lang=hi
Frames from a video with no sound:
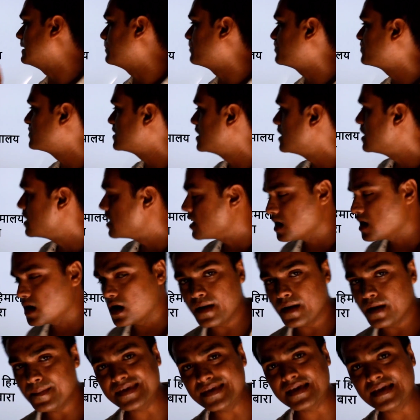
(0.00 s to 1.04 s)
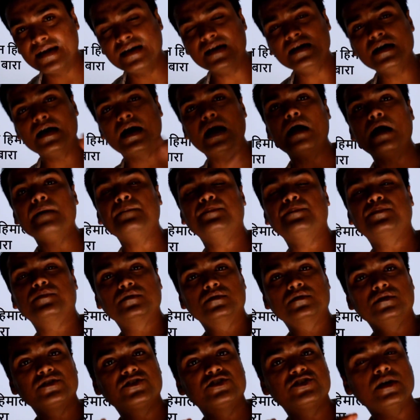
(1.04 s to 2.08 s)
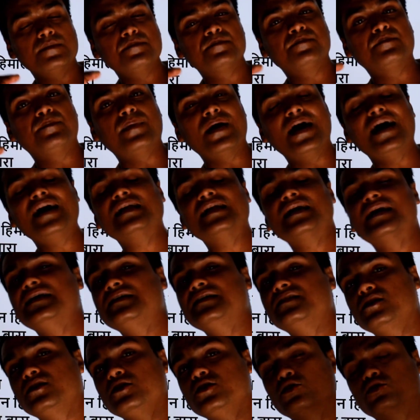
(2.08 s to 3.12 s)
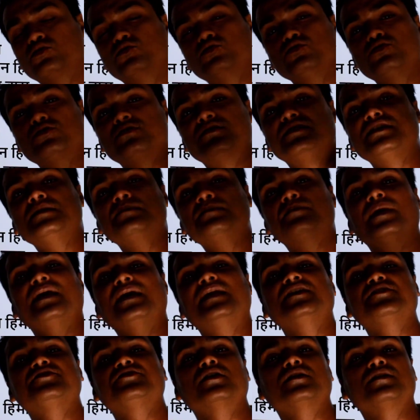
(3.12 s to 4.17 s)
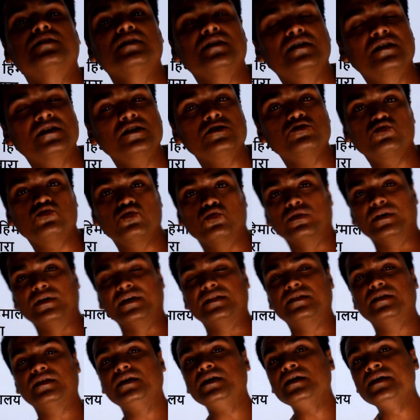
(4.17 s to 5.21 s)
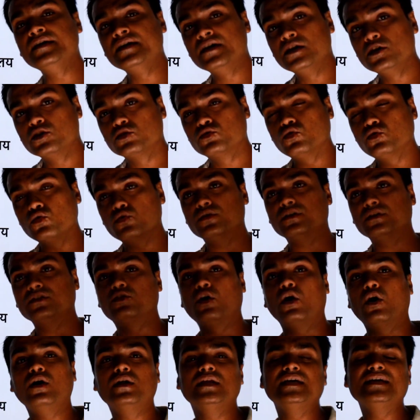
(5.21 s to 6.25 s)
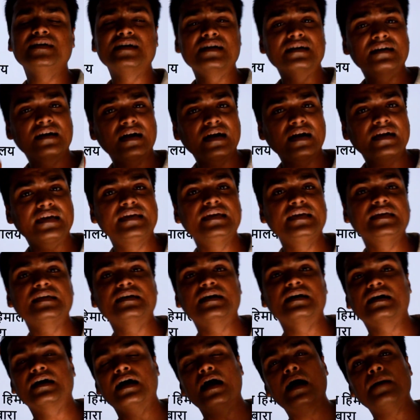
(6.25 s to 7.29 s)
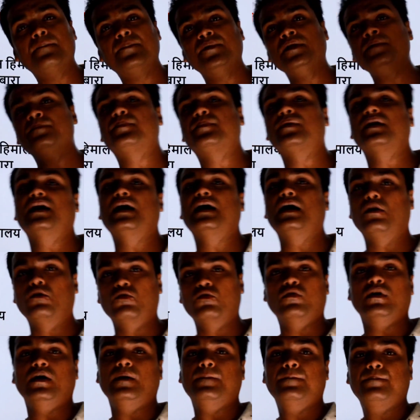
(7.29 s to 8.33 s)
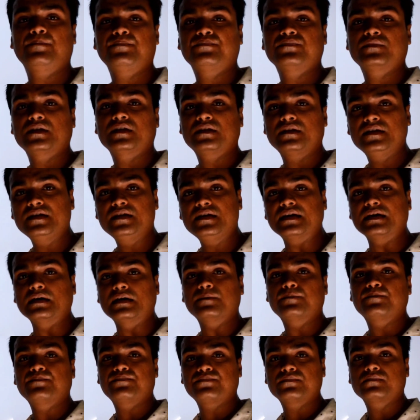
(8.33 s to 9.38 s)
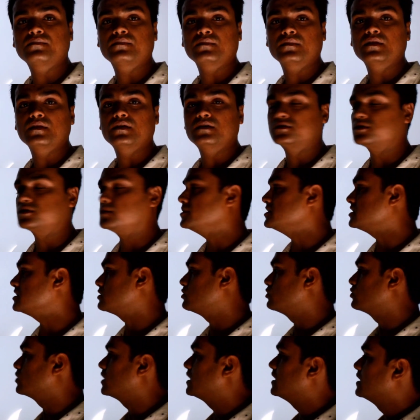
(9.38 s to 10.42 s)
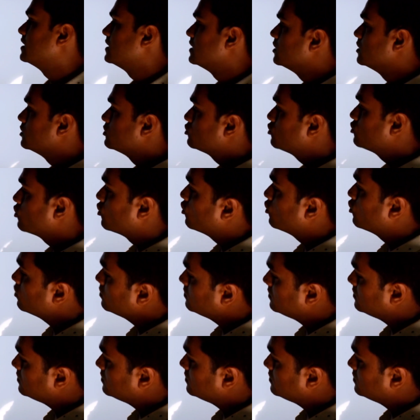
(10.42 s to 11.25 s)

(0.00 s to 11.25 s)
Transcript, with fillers: है अब यहाँ आप जब बाढ़ आई थी और कुछ दिन पहले क्षतिग्रस्त हो गए थे तो धौली गंगा खीर गंगा आपने पढ़ा होगा ठीक है समझ रहे हो तो